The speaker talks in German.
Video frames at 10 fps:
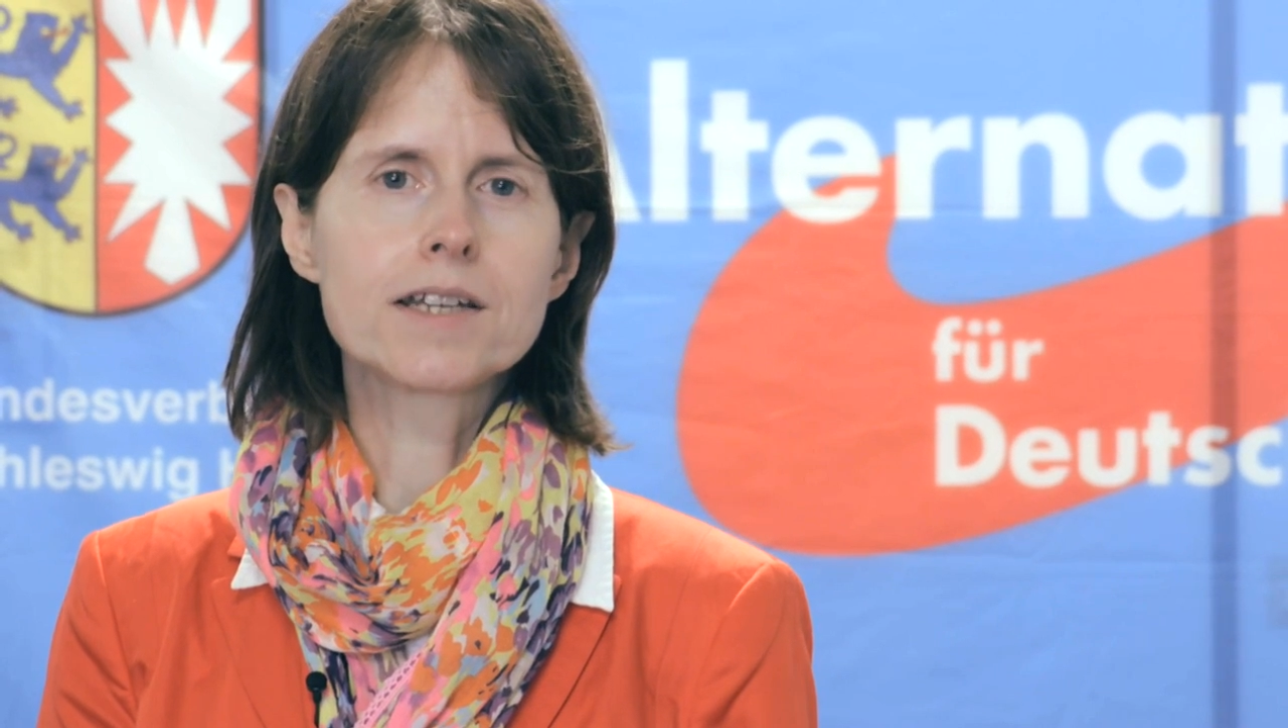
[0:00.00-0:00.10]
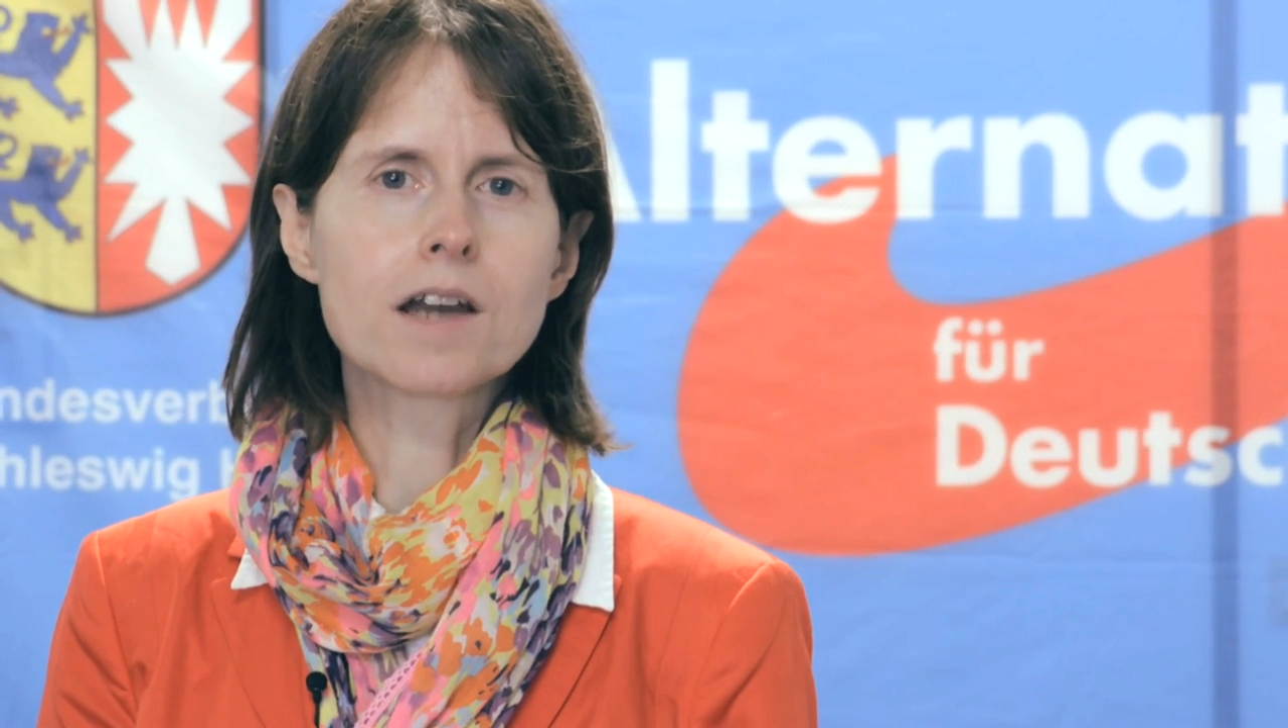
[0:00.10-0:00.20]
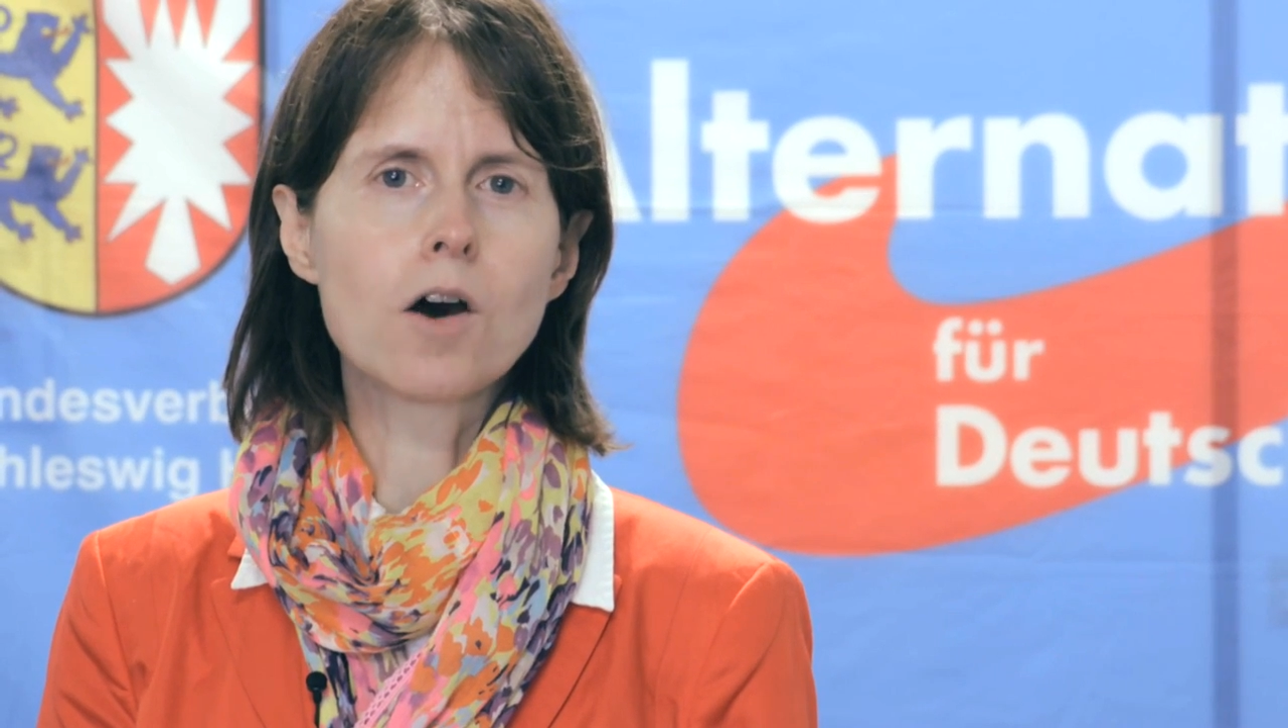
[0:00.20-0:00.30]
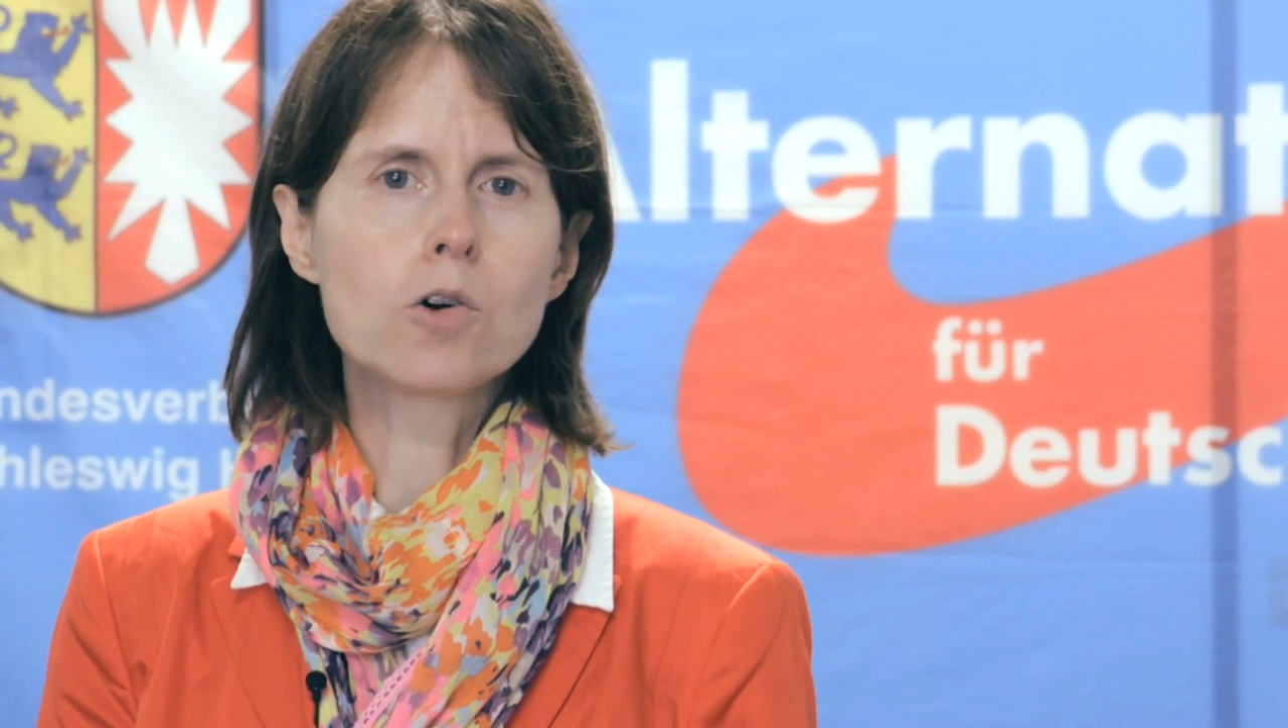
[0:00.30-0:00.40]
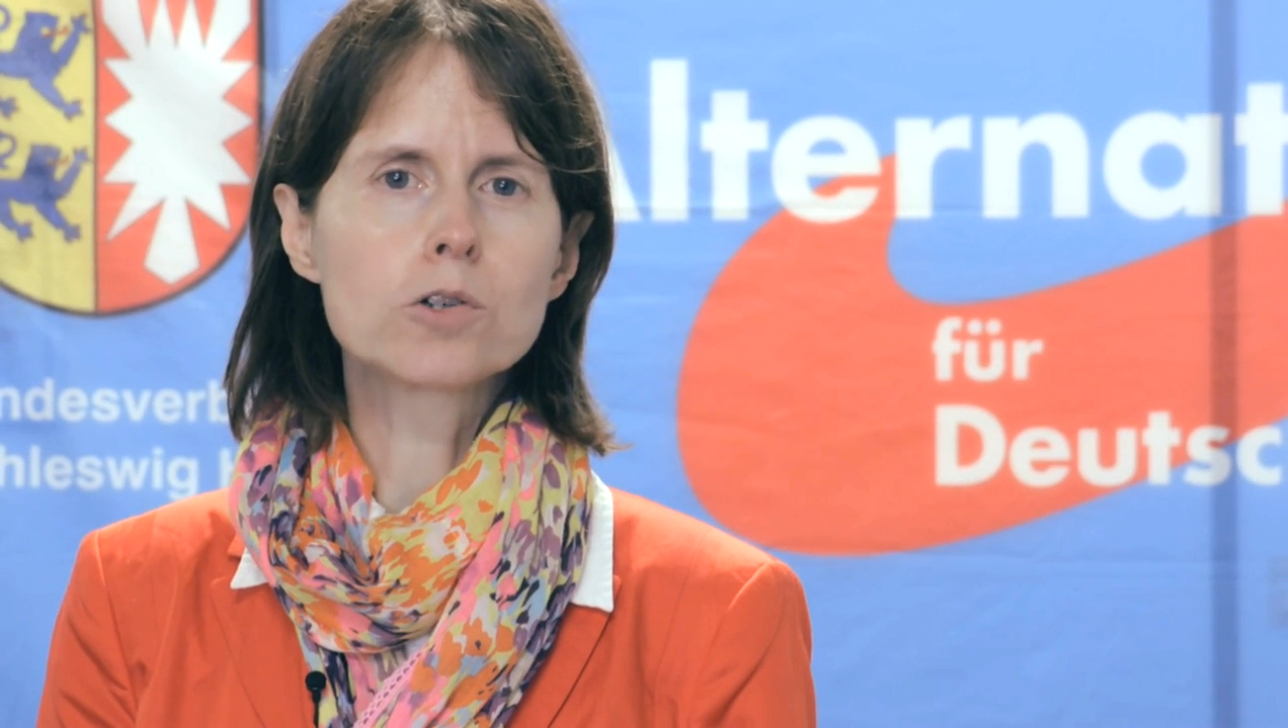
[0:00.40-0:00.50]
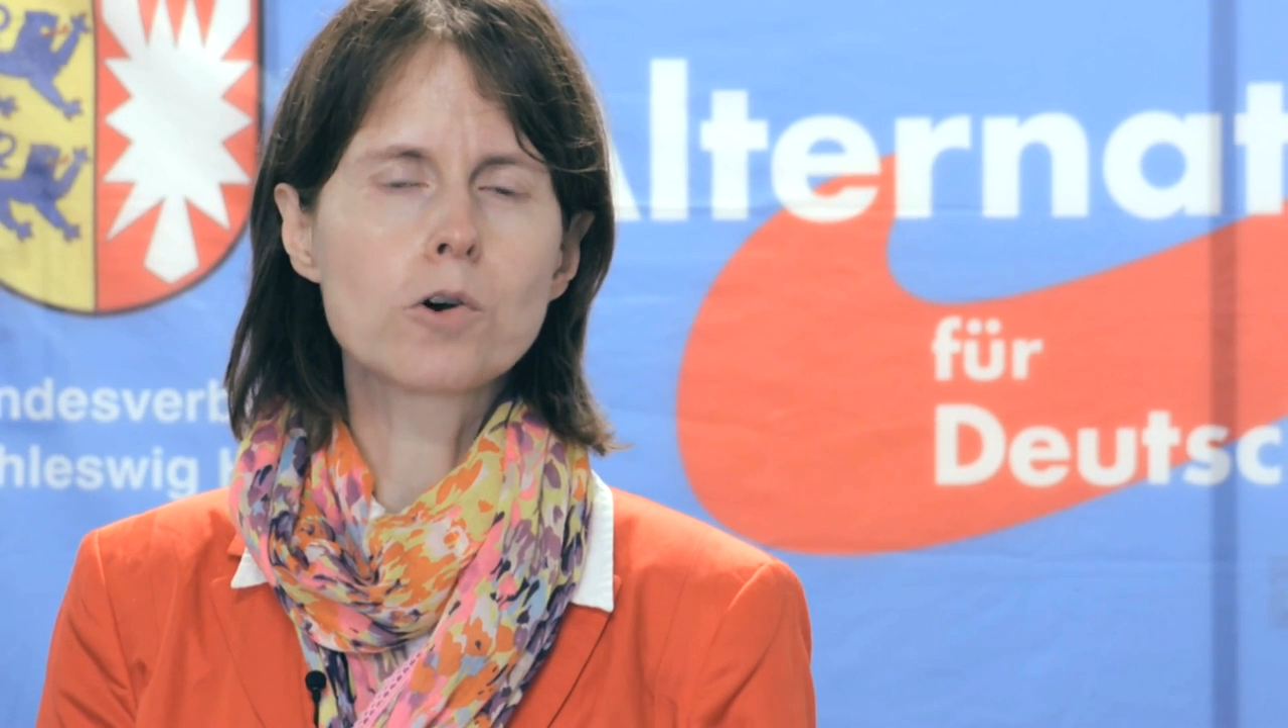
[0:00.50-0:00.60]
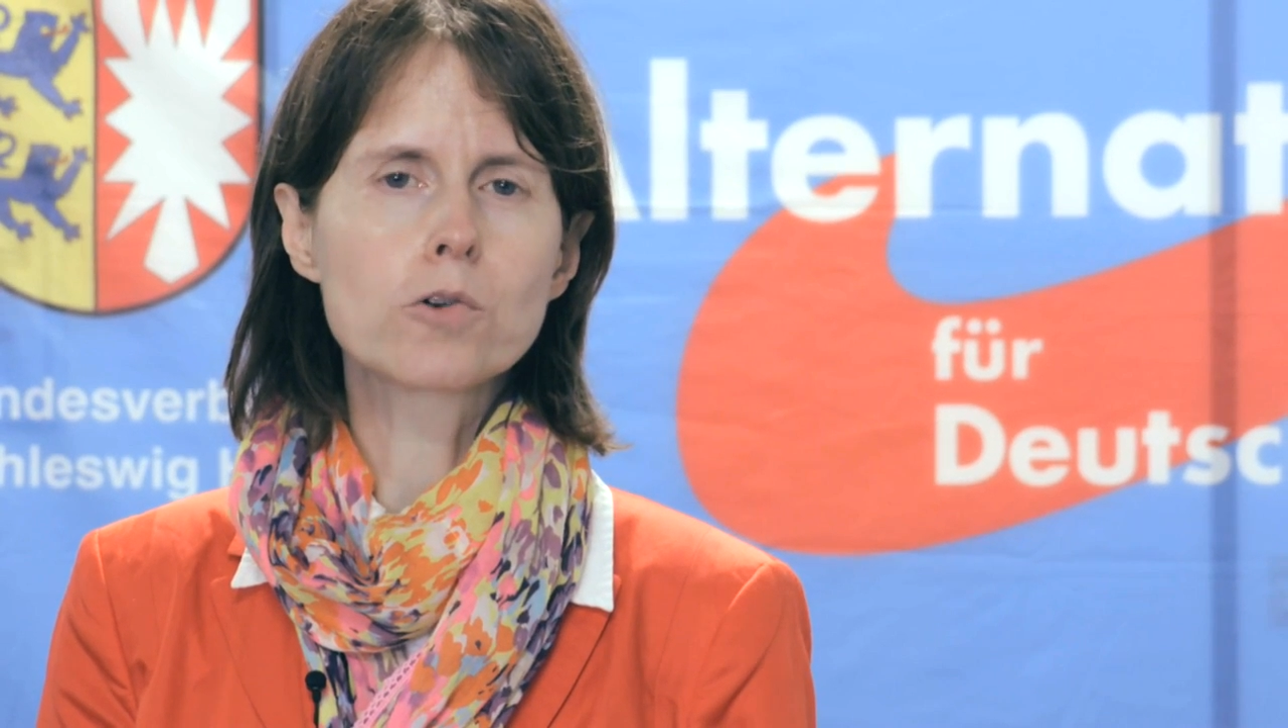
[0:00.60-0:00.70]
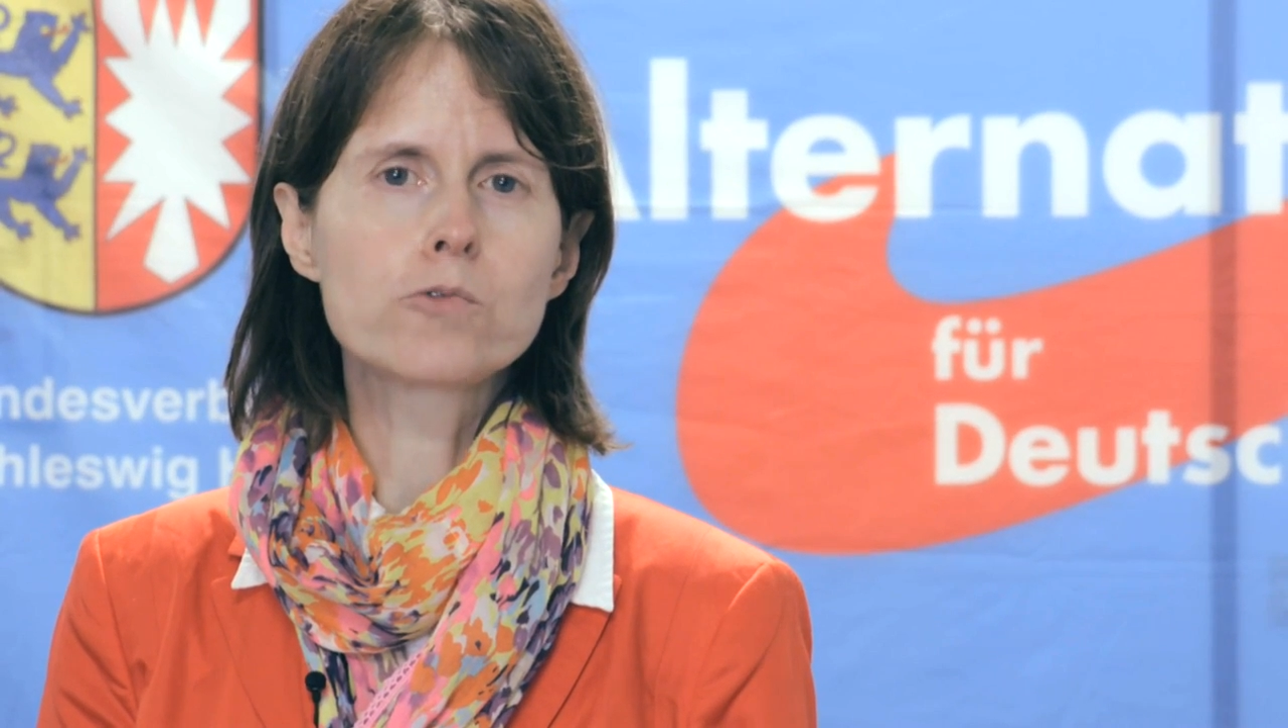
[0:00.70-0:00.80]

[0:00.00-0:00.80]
ich auch noch